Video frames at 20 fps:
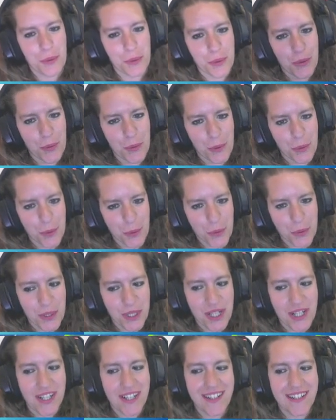
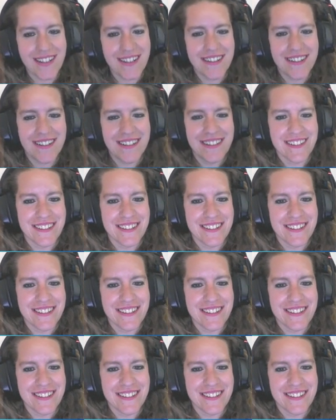1...